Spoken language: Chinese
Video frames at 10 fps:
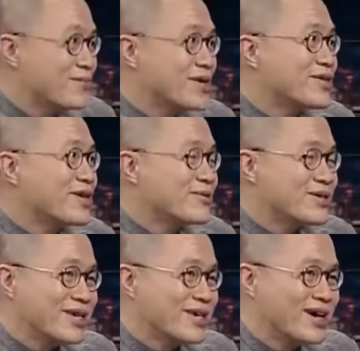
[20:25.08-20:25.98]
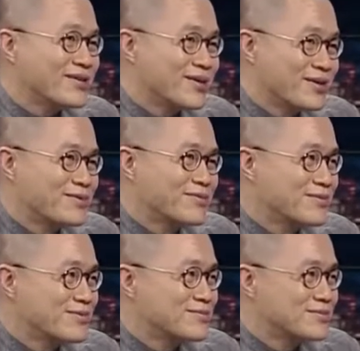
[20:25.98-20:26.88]
没见过这样。你们都吃成
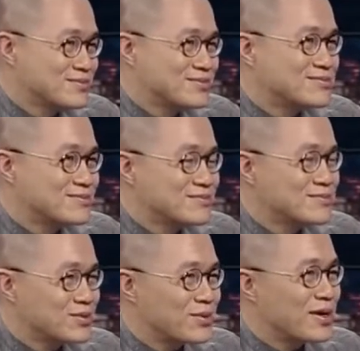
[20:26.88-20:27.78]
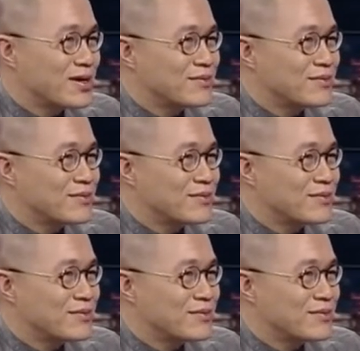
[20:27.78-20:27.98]
大胖子啊！而且